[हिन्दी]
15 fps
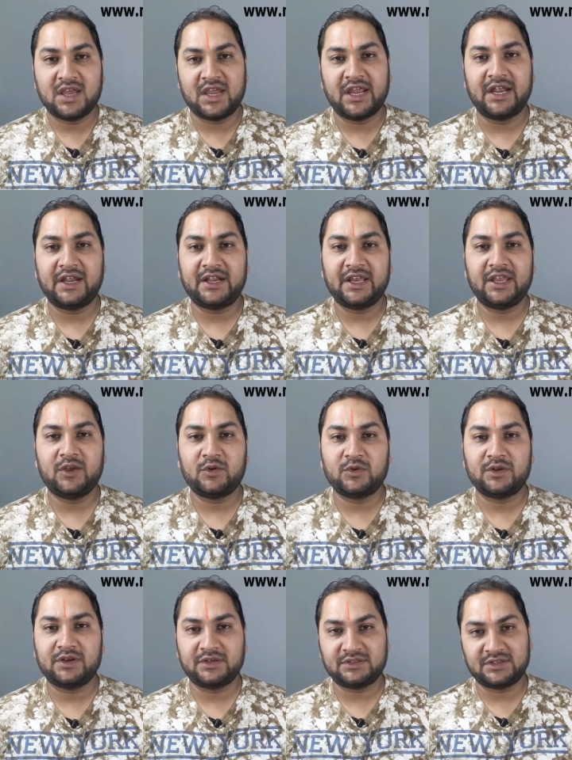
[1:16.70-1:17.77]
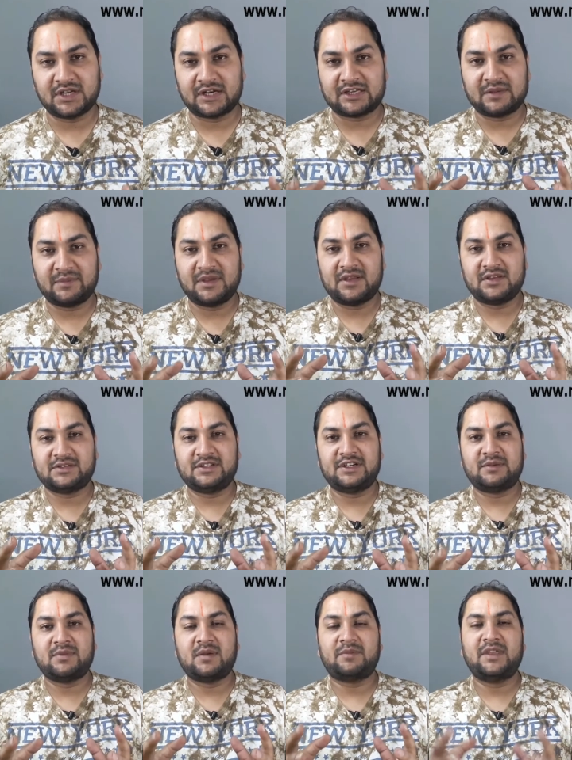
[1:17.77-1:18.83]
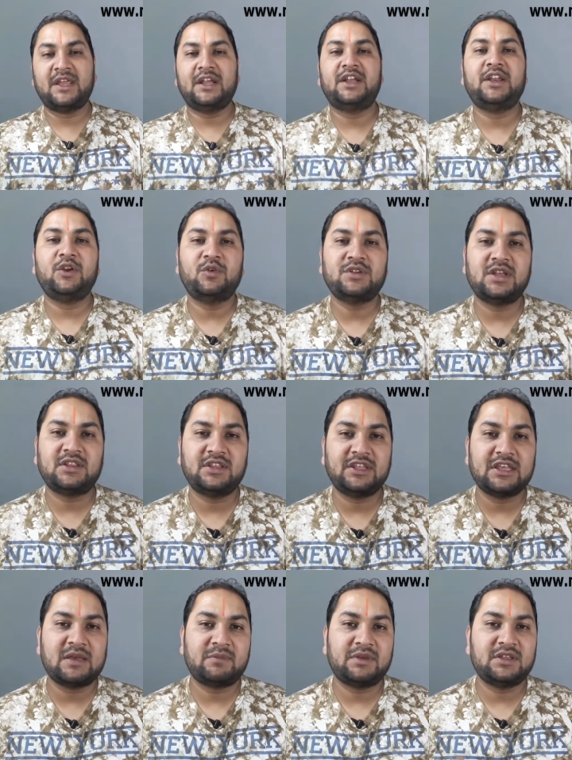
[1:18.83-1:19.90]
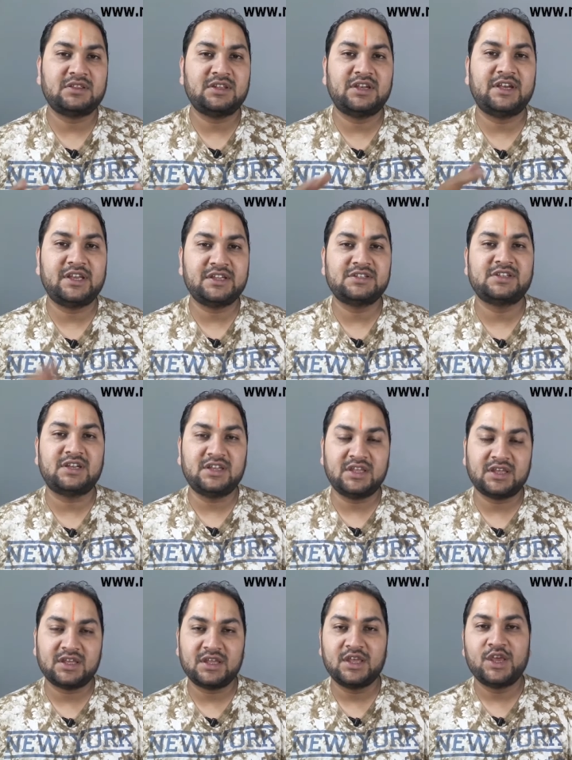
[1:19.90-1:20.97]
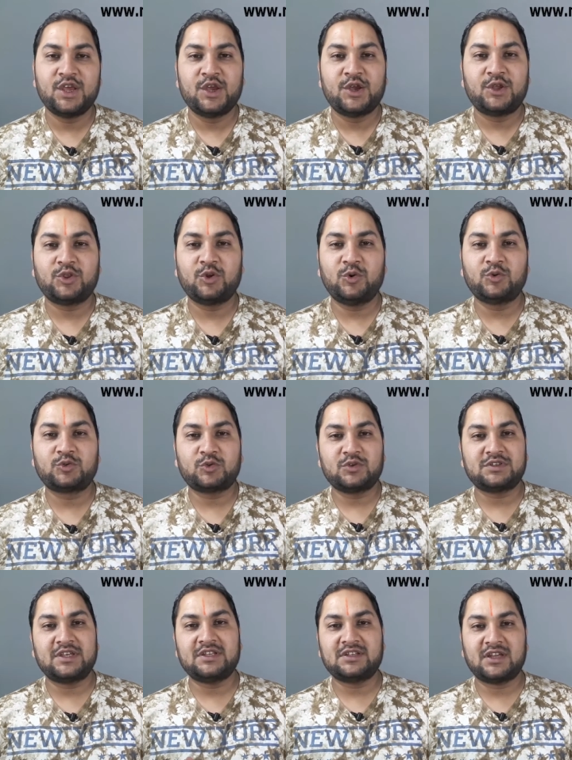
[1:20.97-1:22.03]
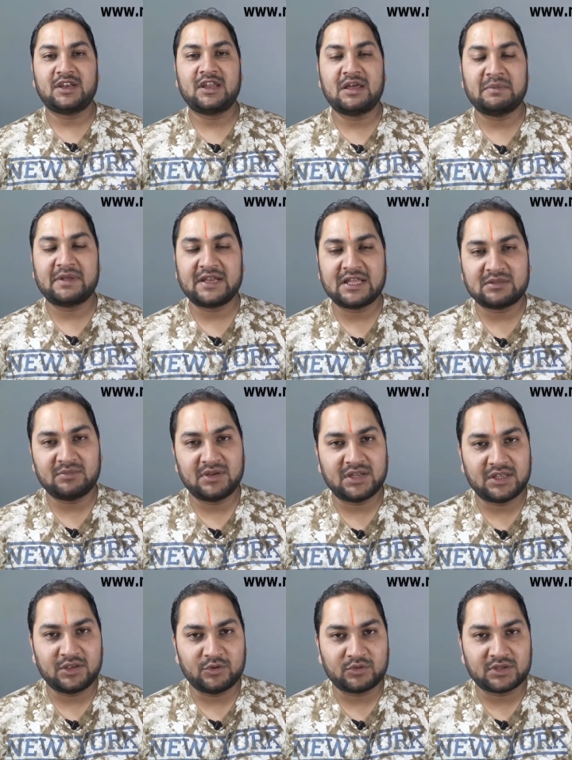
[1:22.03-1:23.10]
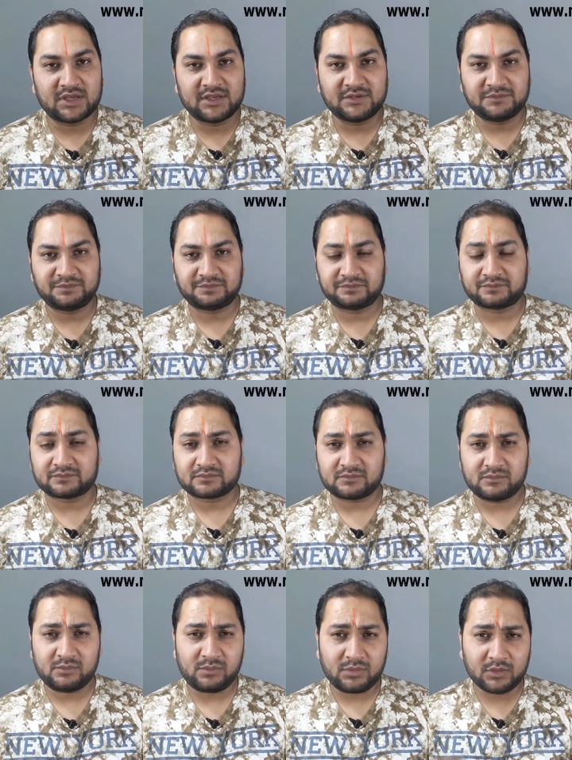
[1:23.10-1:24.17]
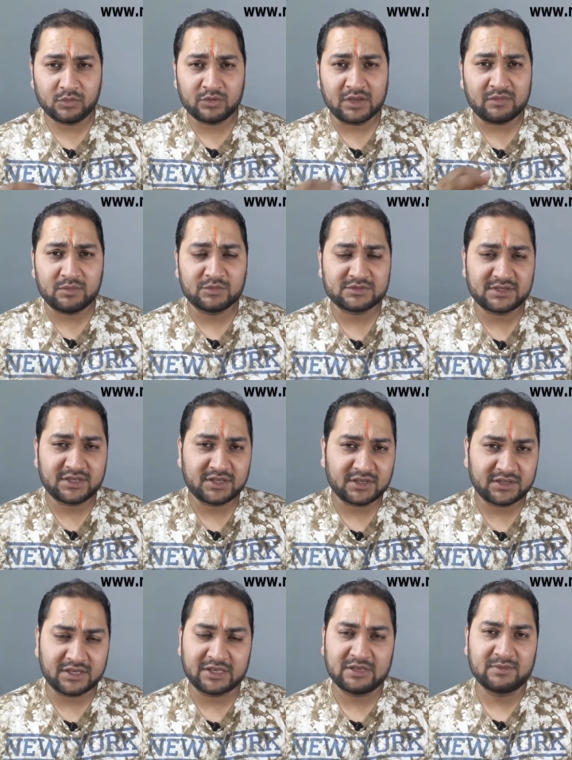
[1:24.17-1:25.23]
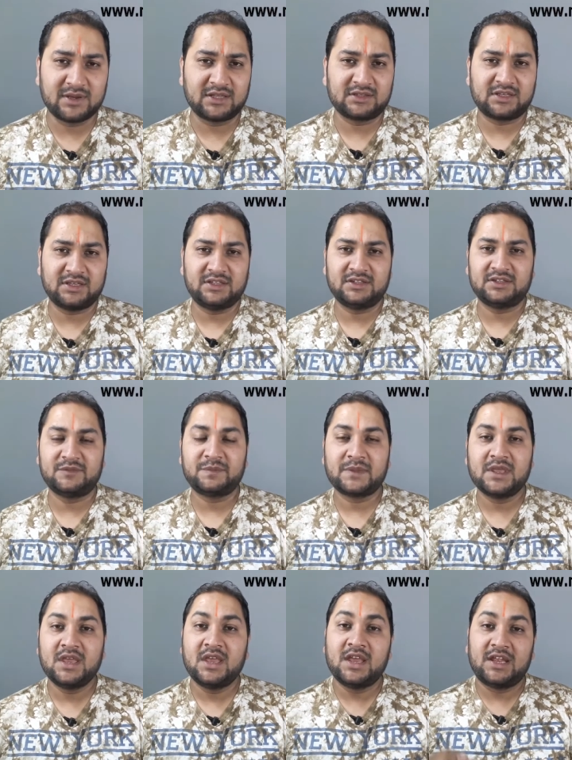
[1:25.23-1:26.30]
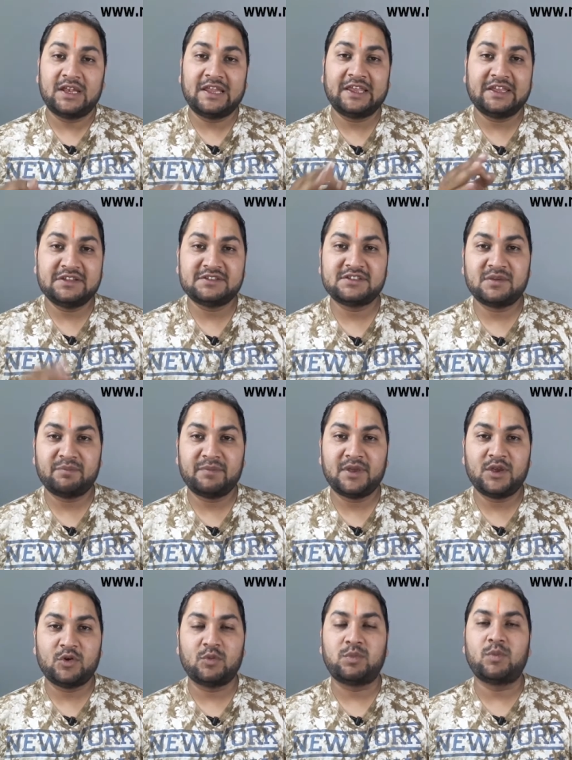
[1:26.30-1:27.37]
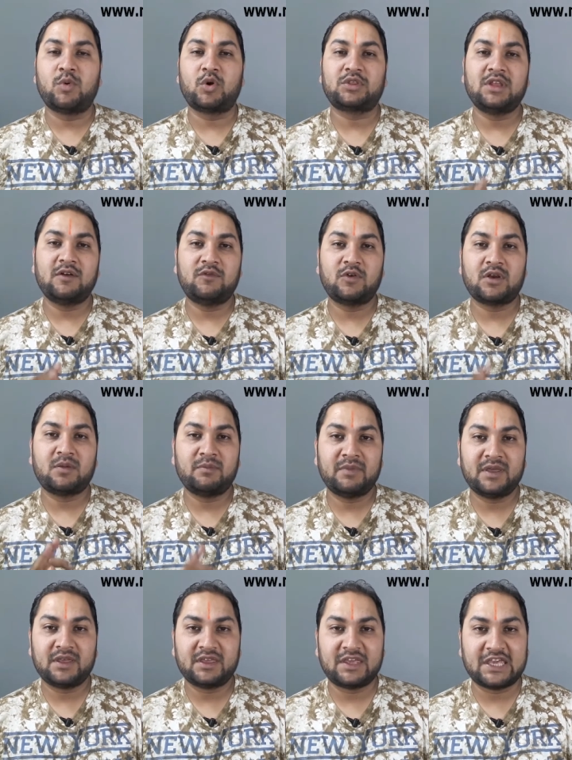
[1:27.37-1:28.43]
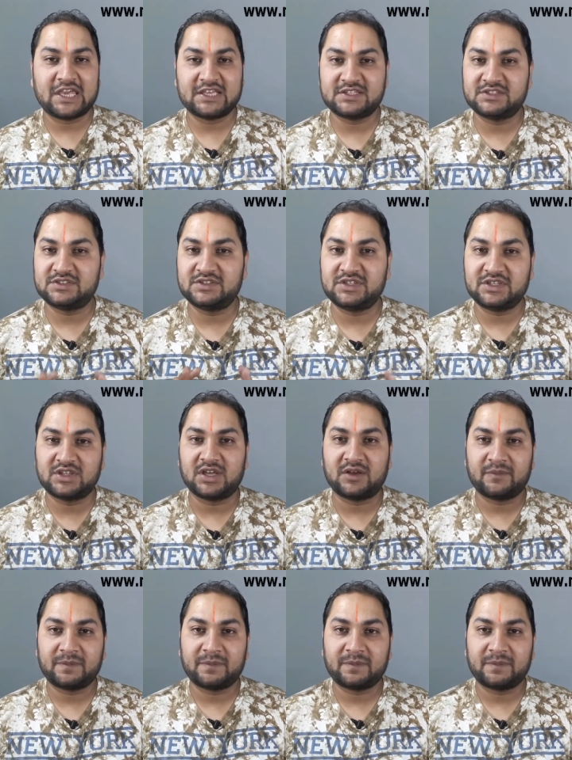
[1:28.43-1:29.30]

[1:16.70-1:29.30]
एंट्री डाटा में शीट में आपकी एंट्री हो जाती है कि आपकी इतनी रीडिंग जली है तो उसको चेंज करना हमारे हाथ में नहीं होता है उनने भी मुझसे यही बात कही थी लेकिन जब मैं उपभोक्ता फोरम में केस जीता